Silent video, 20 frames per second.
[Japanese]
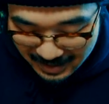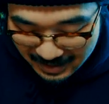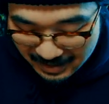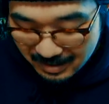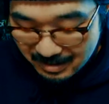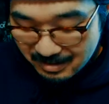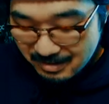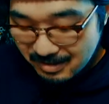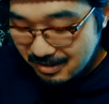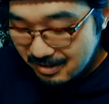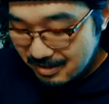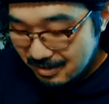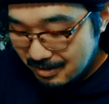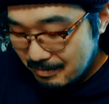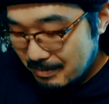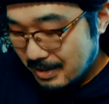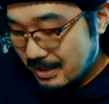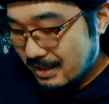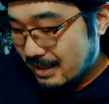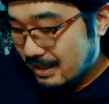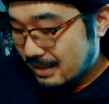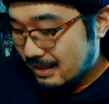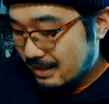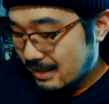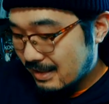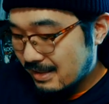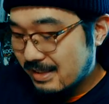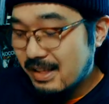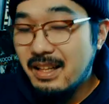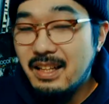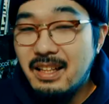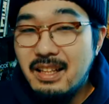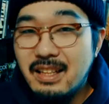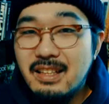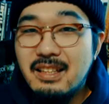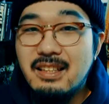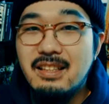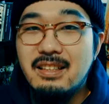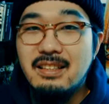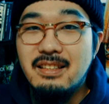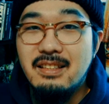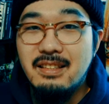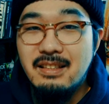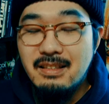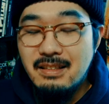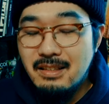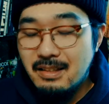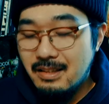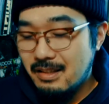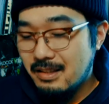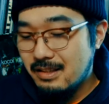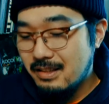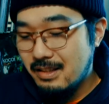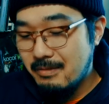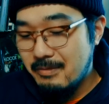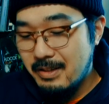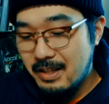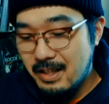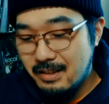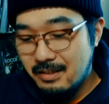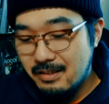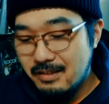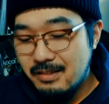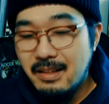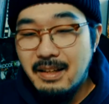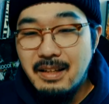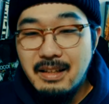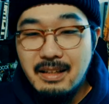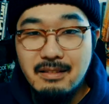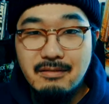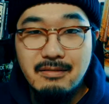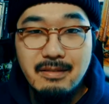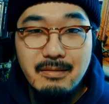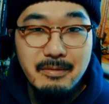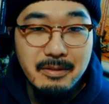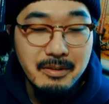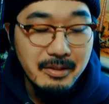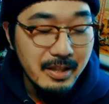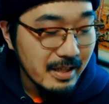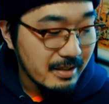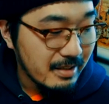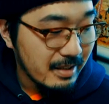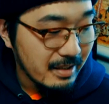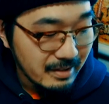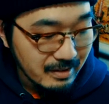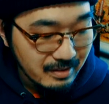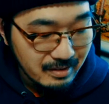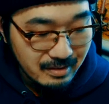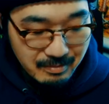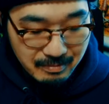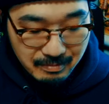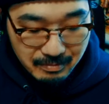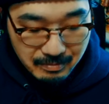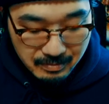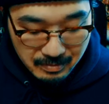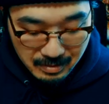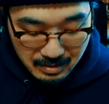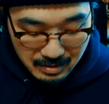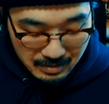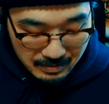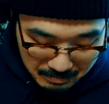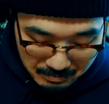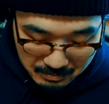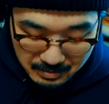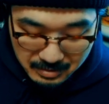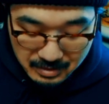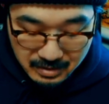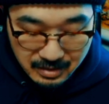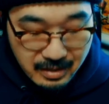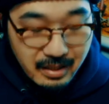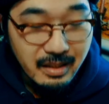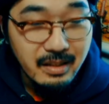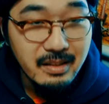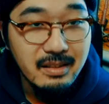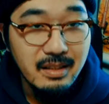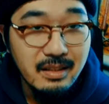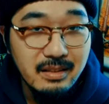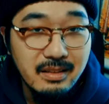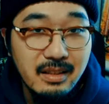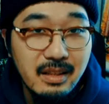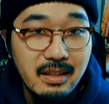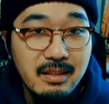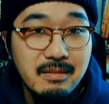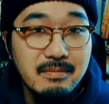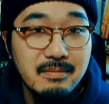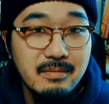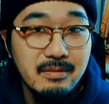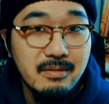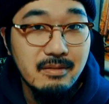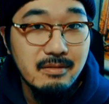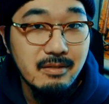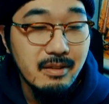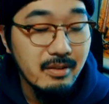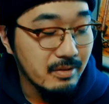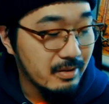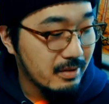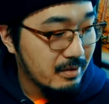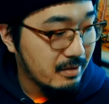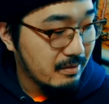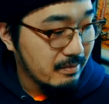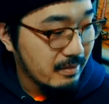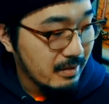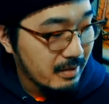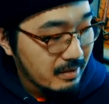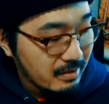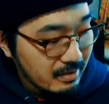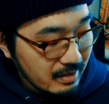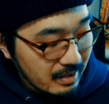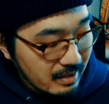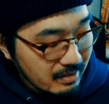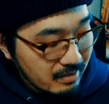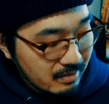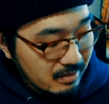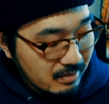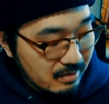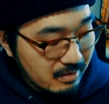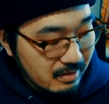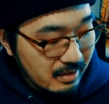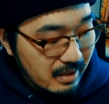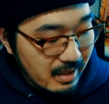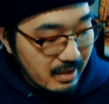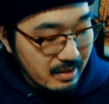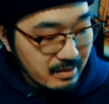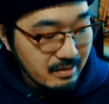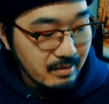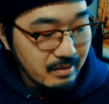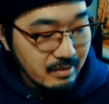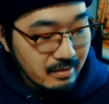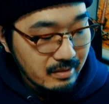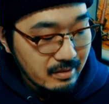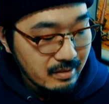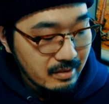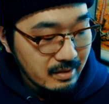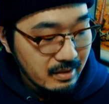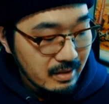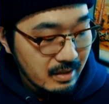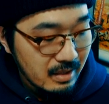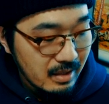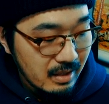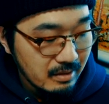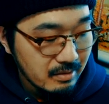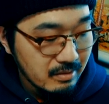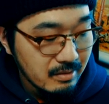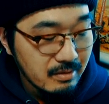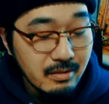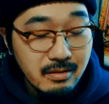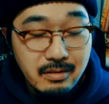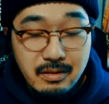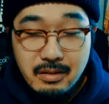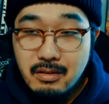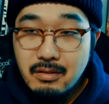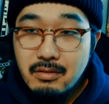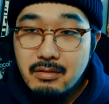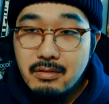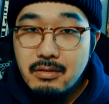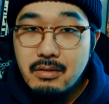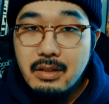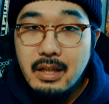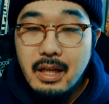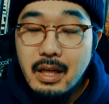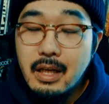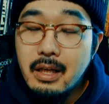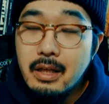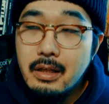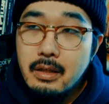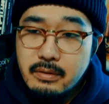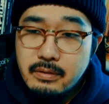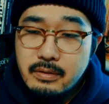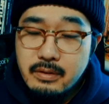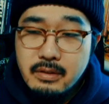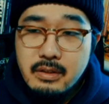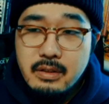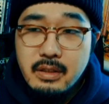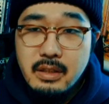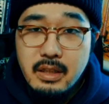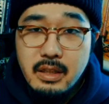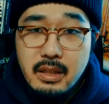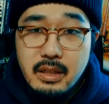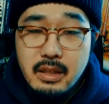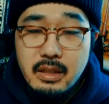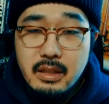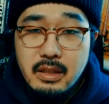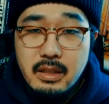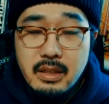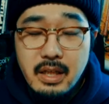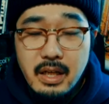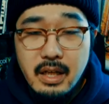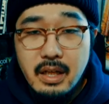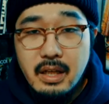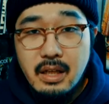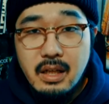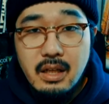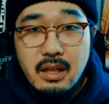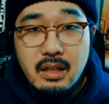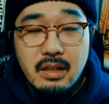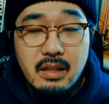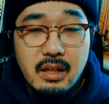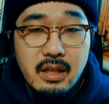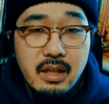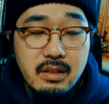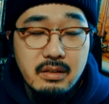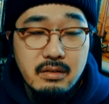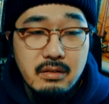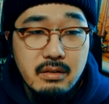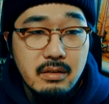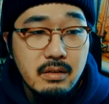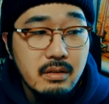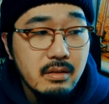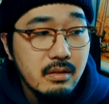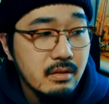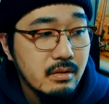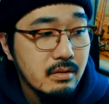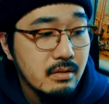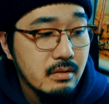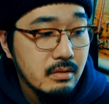でずっと見たかったサイン、シャマランのサイン、これもごひゃくえんです。むっちゃ安かった。もうこれおすすめですね。すげえ安いっす。あのー、日本のね古い映画、えっ、ー、と